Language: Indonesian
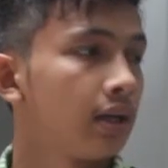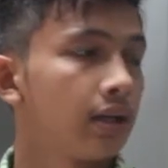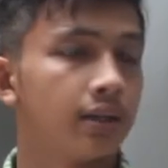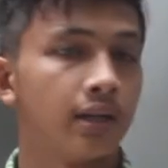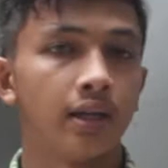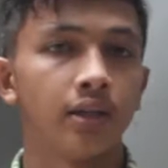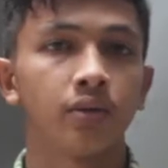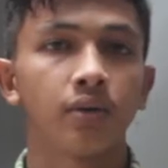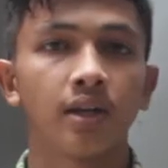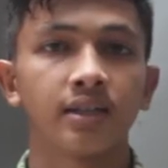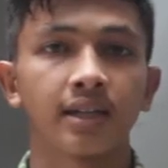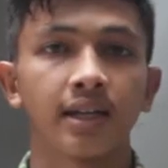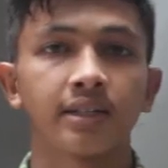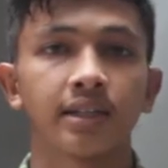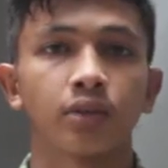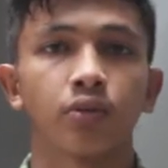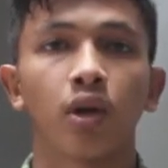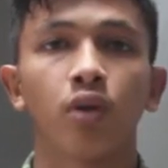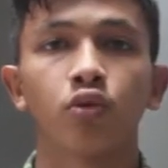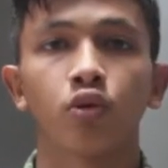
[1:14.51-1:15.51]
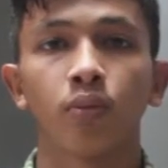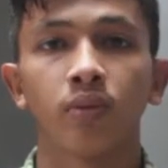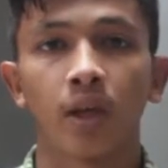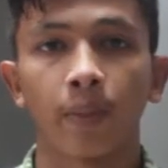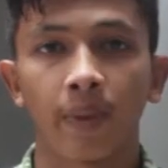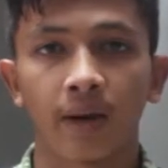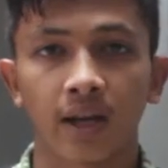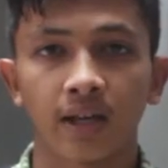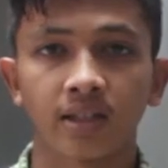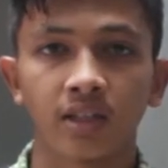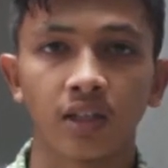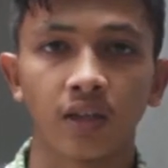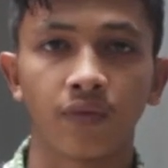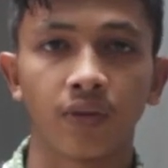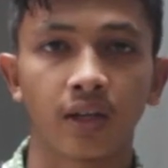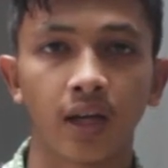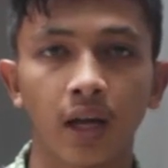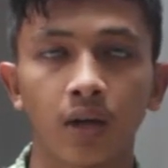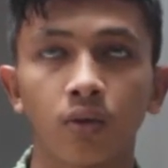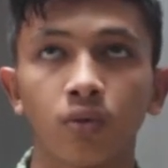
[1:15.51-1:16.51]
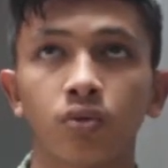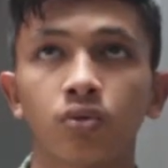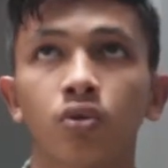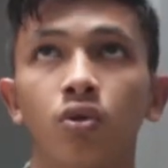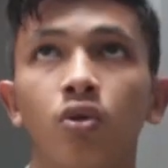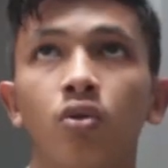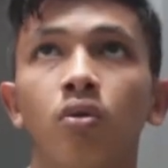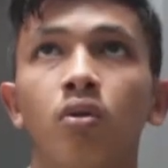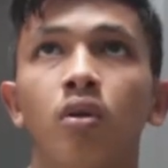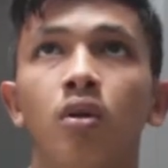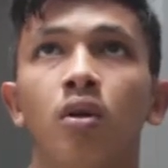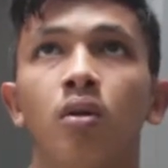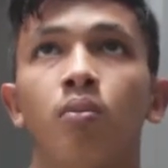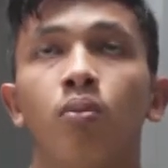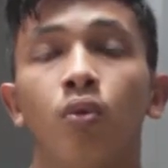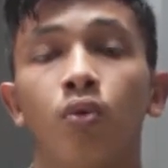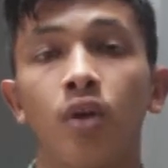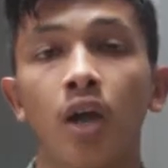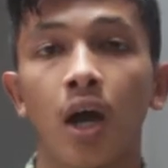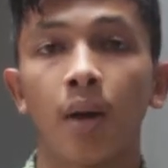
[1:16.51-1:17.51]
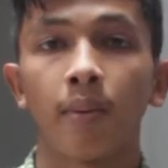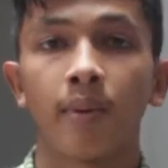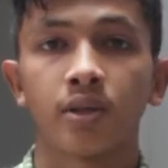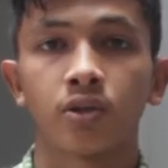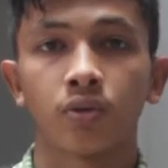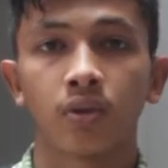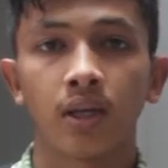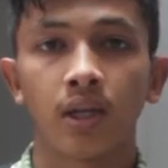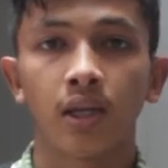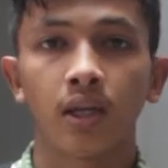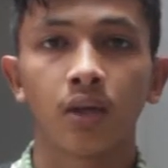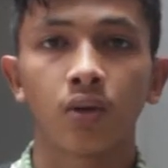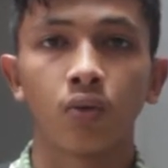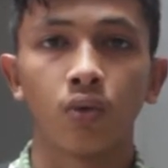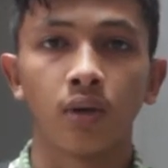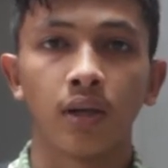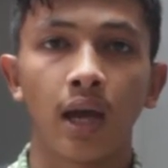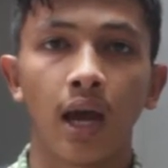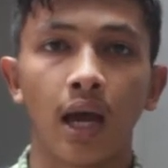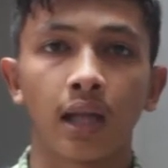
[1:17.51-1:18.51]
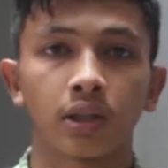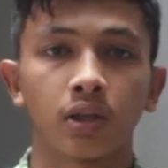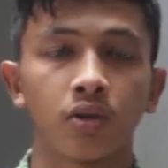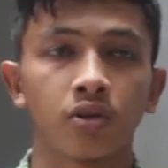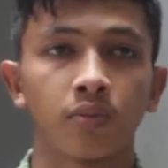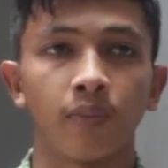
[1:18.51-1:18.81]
dan juga salah satunya untuk mendapatkan sertifikat untuk mudah memasuki kuliah atau